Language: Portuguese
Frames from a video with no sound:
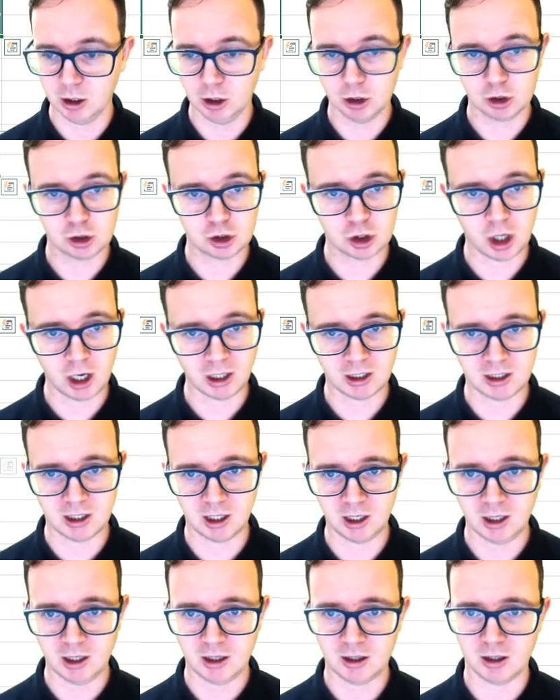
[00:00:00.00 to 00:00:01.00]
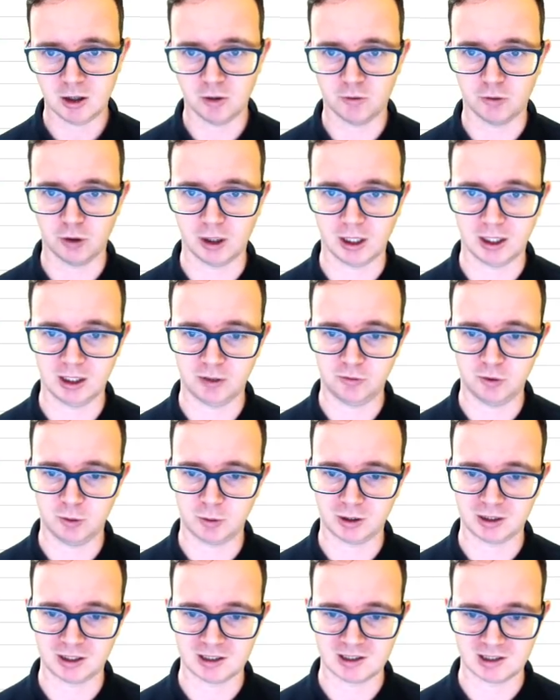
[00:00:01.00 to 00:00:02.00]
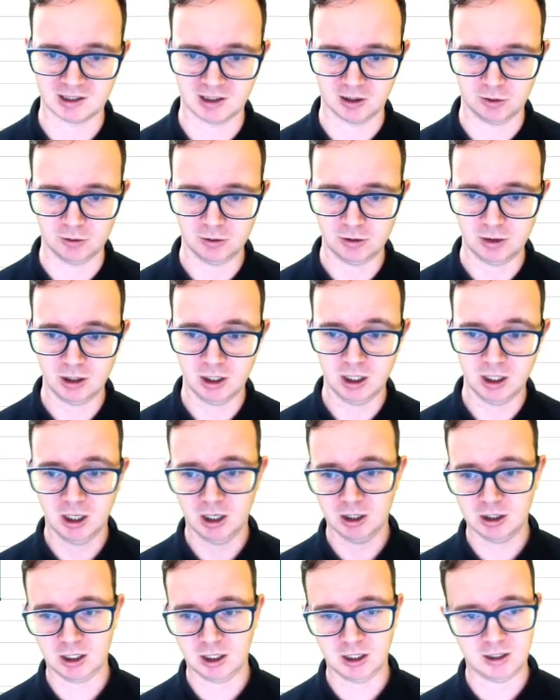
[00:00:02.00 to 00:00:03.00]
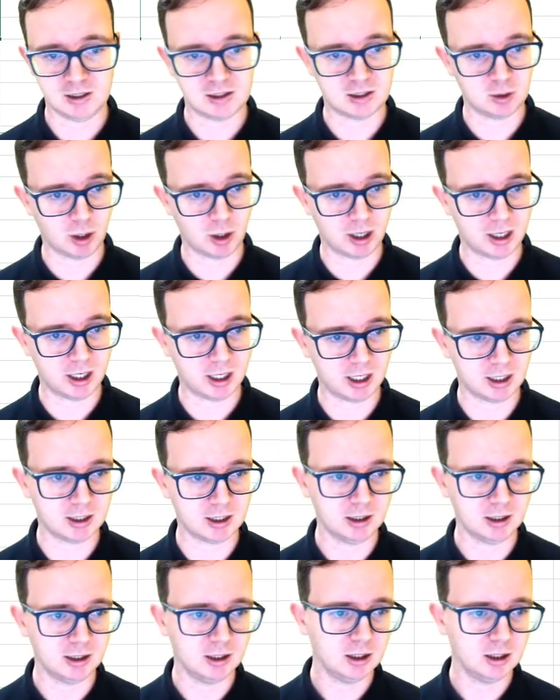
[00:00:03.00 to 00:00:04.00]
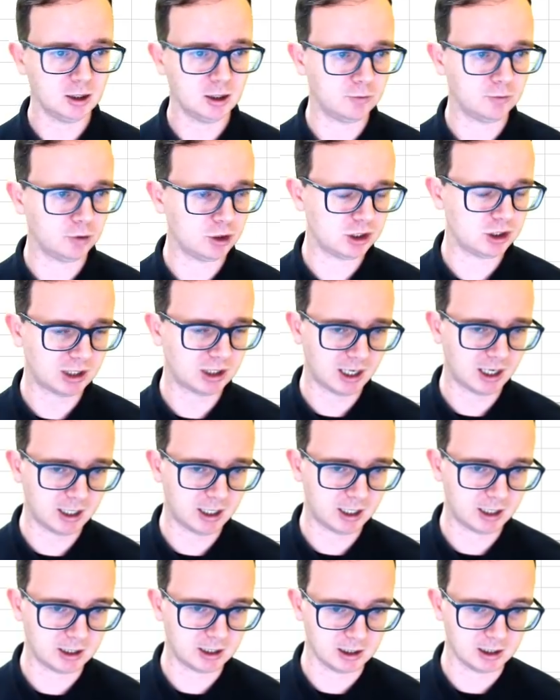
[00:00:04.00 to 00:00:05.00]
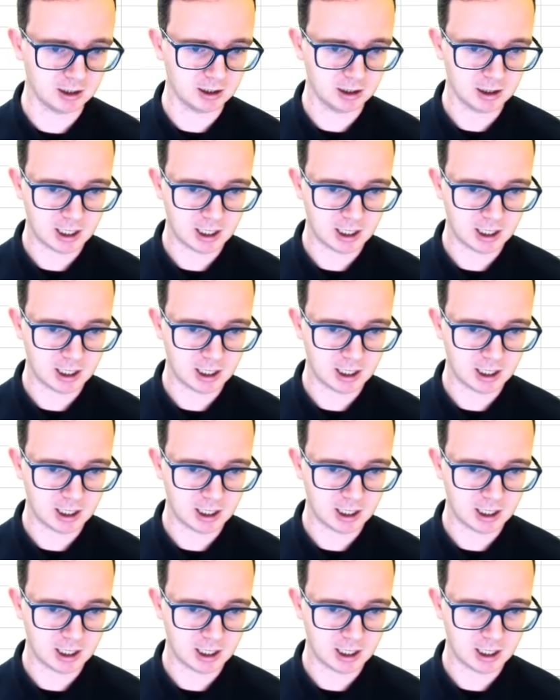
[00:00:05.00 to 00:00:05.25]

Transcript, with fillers: Só que eu vou lá na formatação, gerencio a regra e vou editar a regra.